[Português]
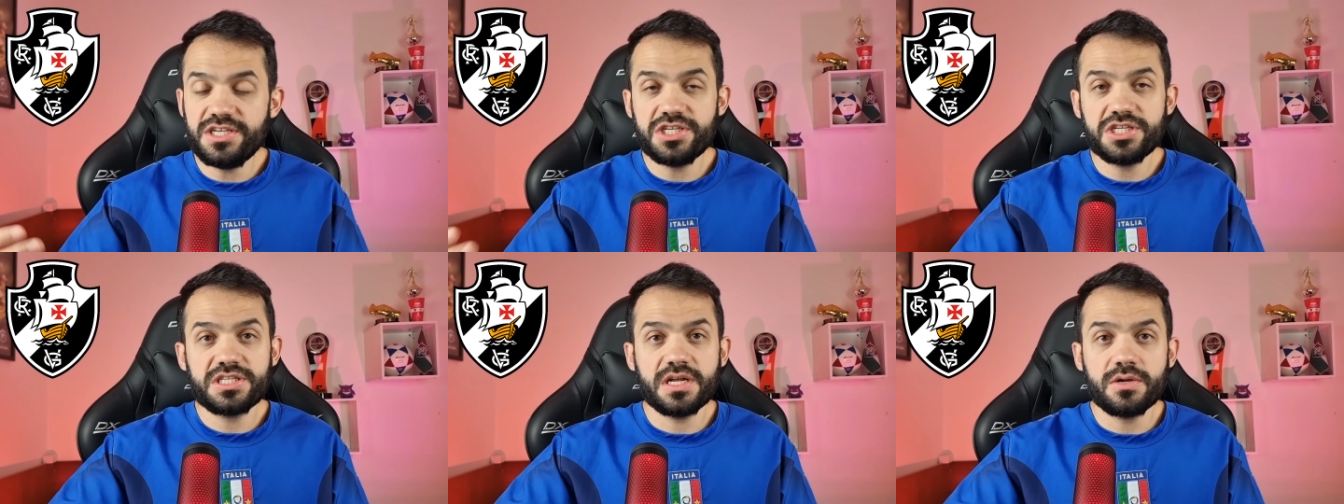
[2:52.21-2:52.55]

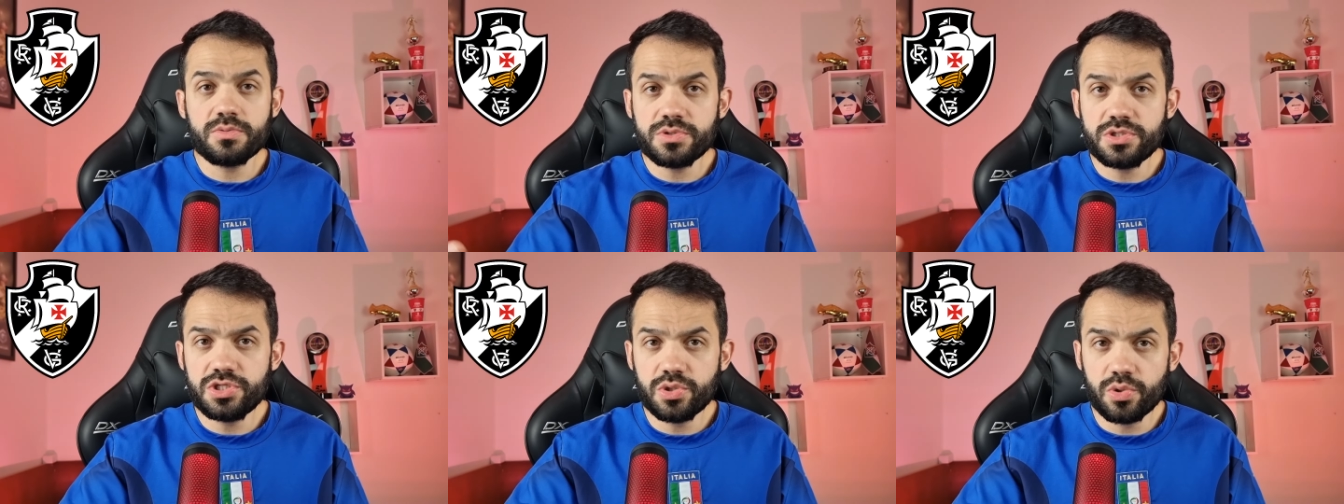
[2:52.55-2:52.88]

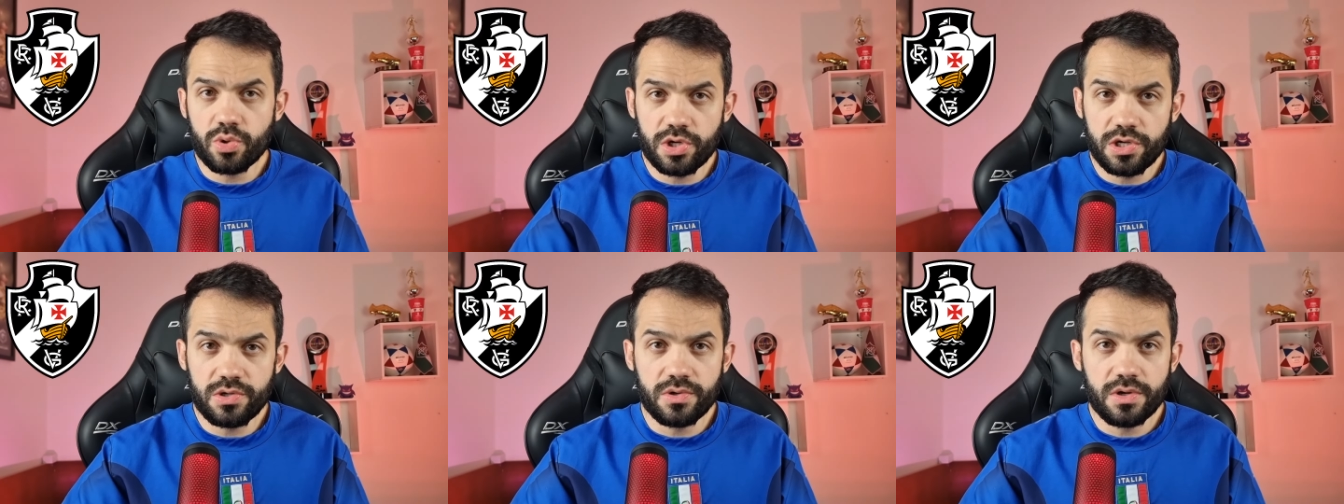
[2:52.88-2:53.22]
estão de
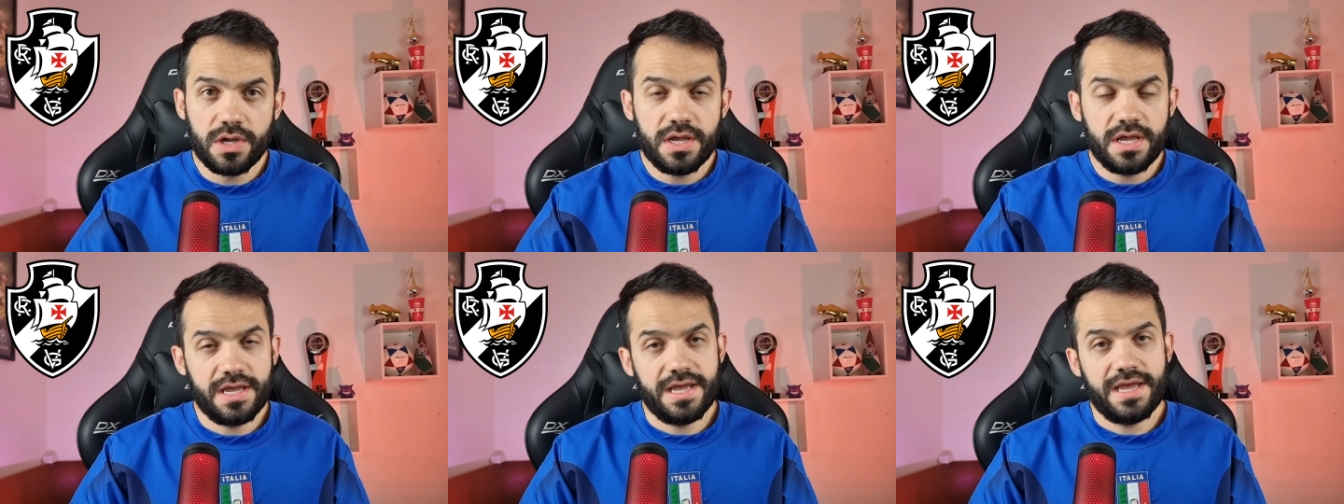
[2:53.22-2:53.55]

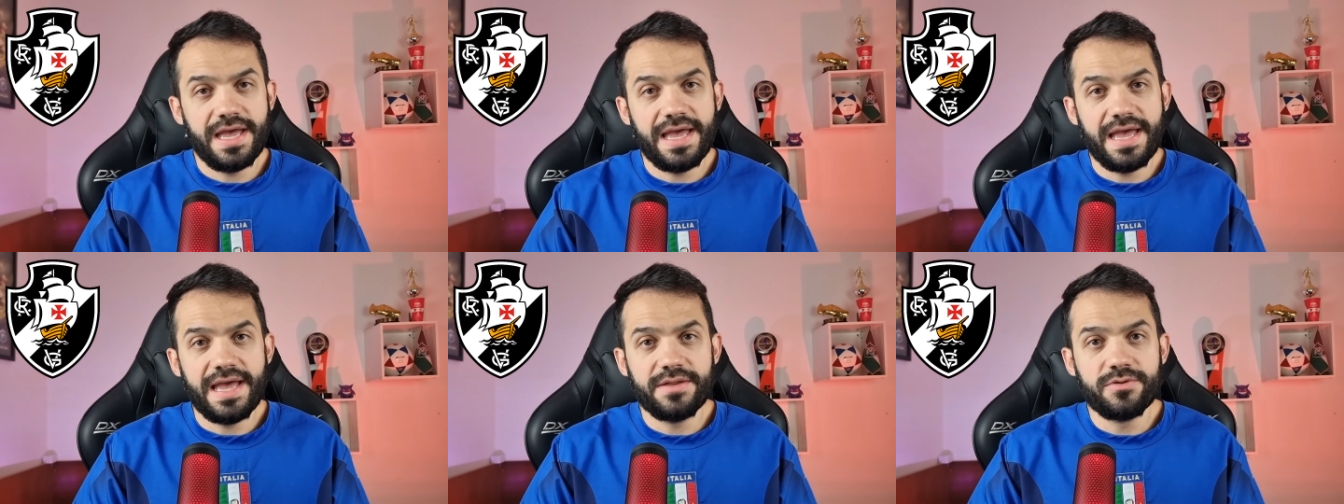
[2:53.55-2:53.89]
olho
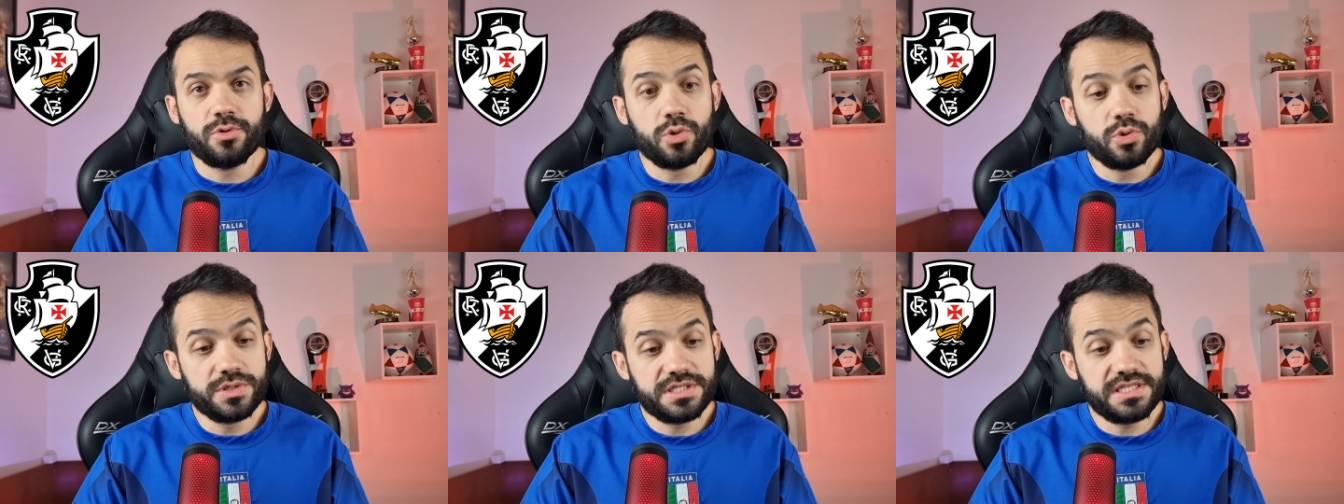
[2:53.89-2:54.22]
é,
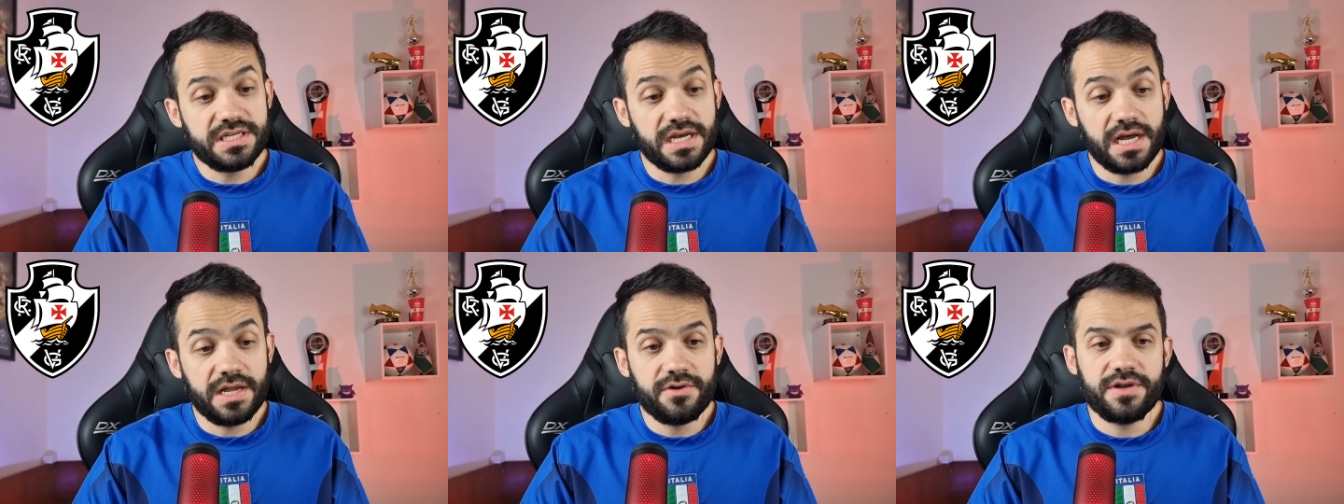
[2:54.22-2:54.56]
no
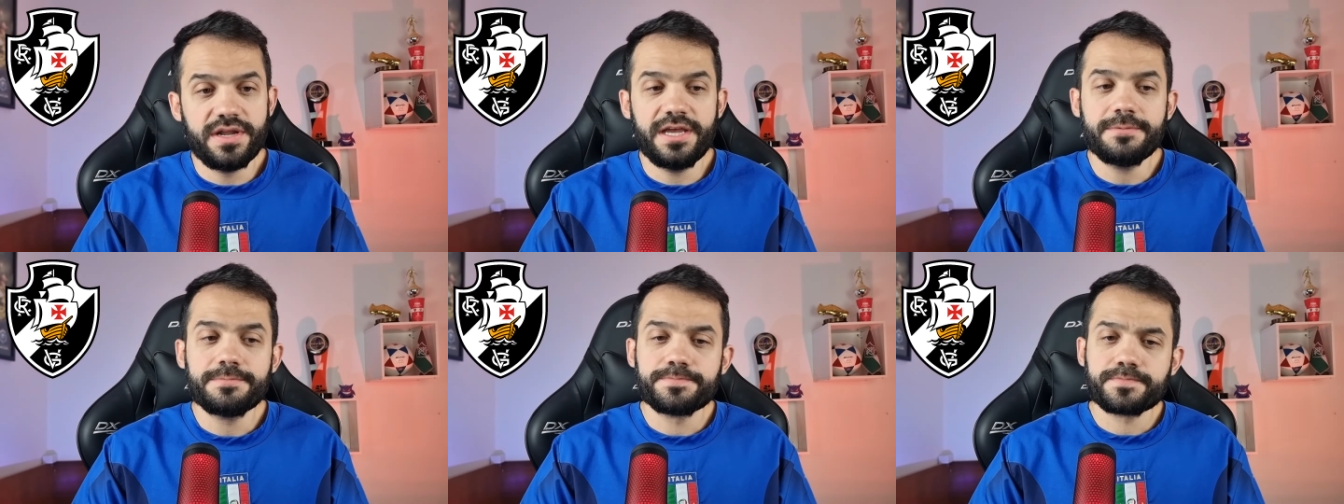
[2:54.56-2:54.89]
Luciano,
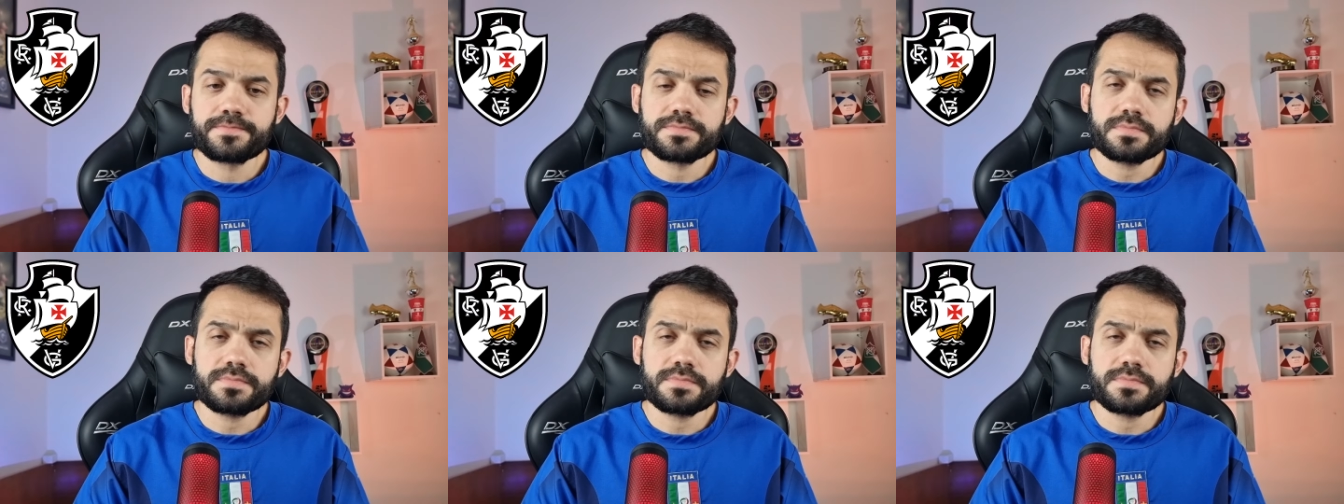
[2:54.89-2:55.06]
né?